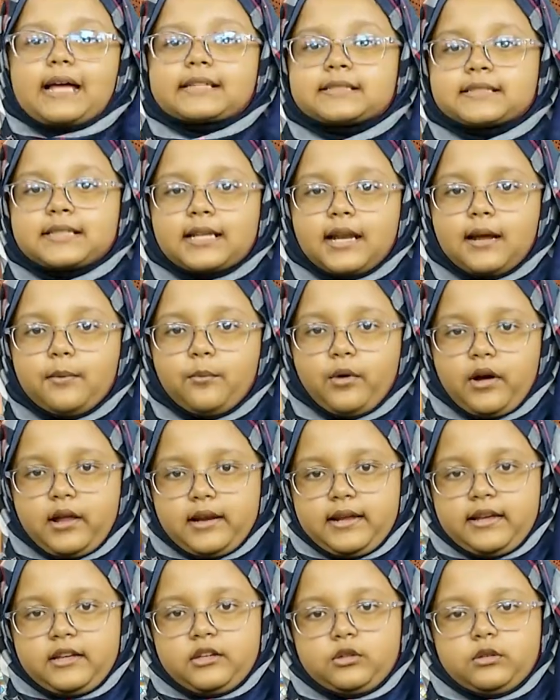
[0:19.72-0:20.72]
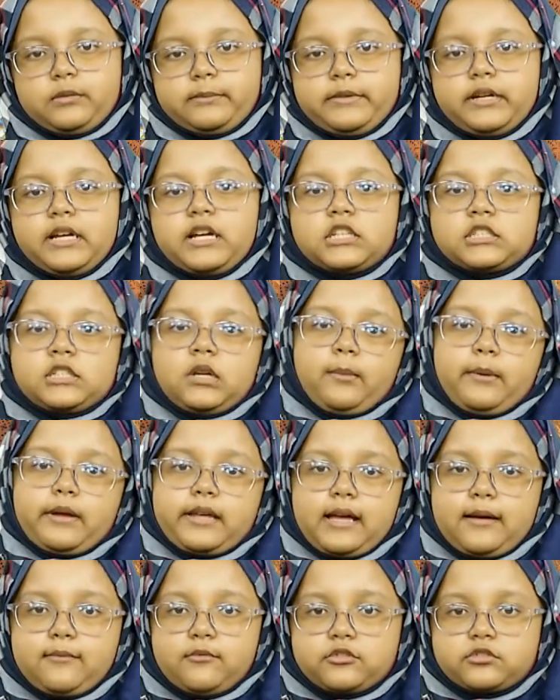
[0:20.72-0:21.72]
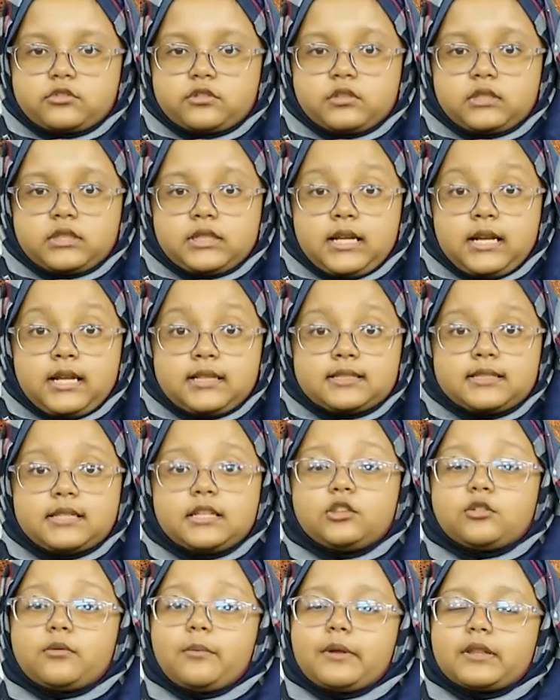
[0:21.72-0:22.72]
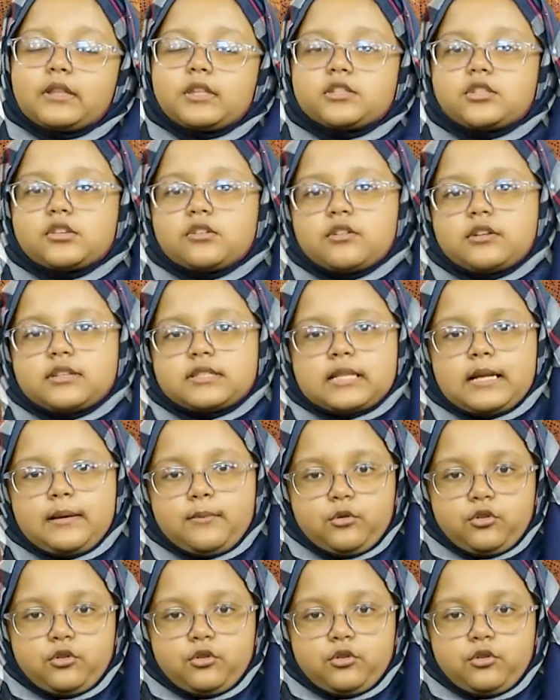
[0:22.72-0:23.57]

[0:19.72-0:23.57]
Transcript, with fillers: আসসালামু আলাইকুম সবাইকে আমন্ত্রণ জানাচ্ছি তোমাদের জন্য ইসলাম